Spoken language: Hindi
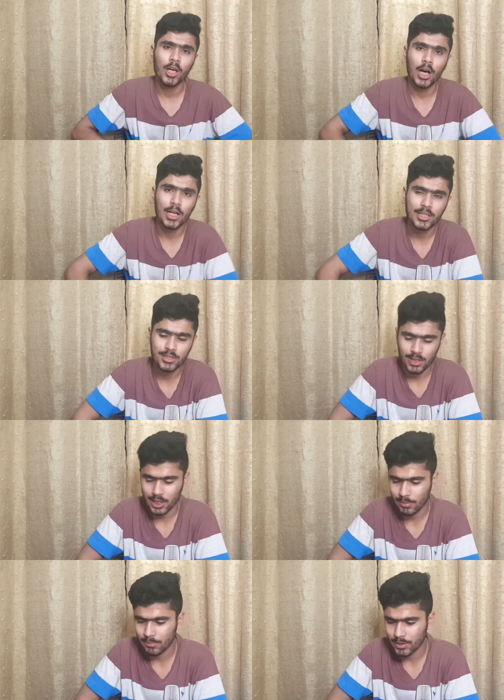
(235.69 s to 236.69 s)
हर चीज़
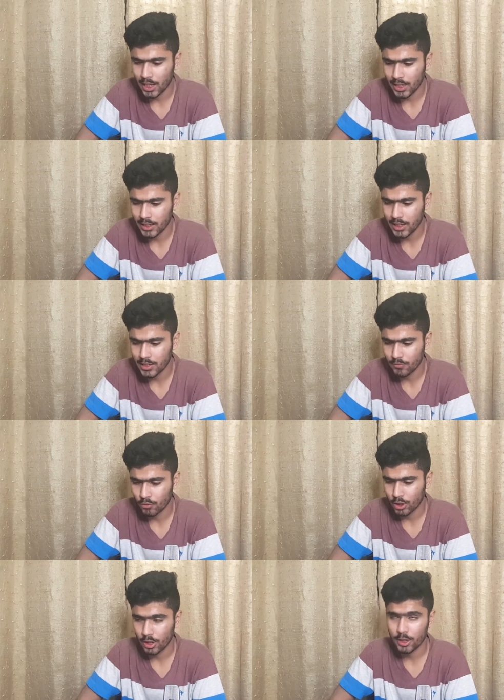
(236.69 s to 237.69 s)
तकरीबन बता ही दी है इस फ़ोन
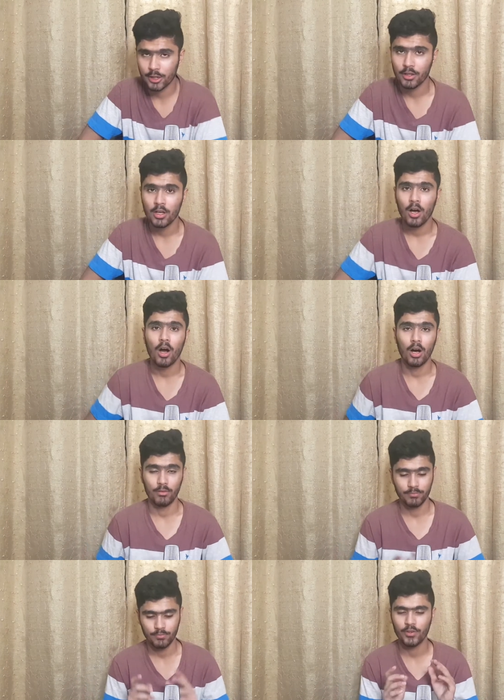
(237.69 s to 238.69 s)
के रिलेटेड हाँ
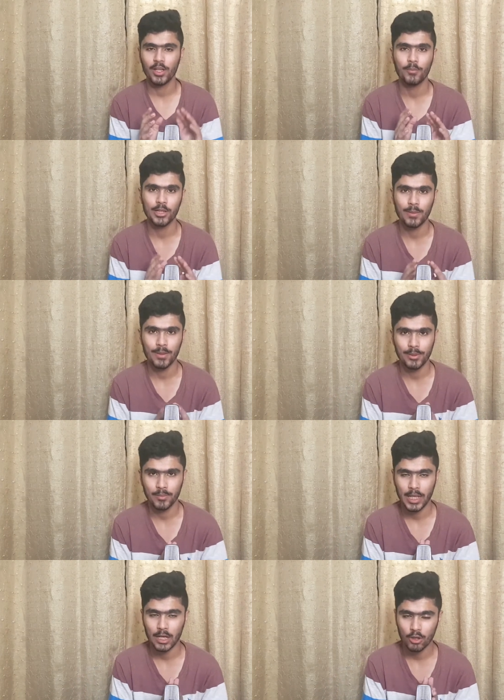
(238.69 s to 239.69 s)
फिंगरप्रिंट के बारे में
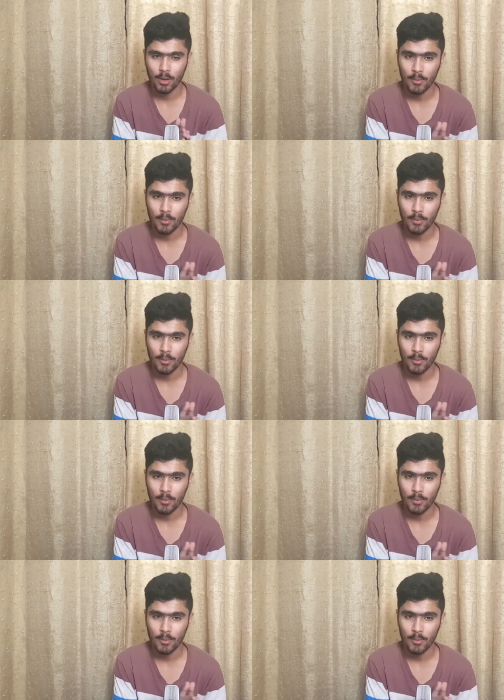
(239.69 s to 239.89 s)
बताया तो यहाँ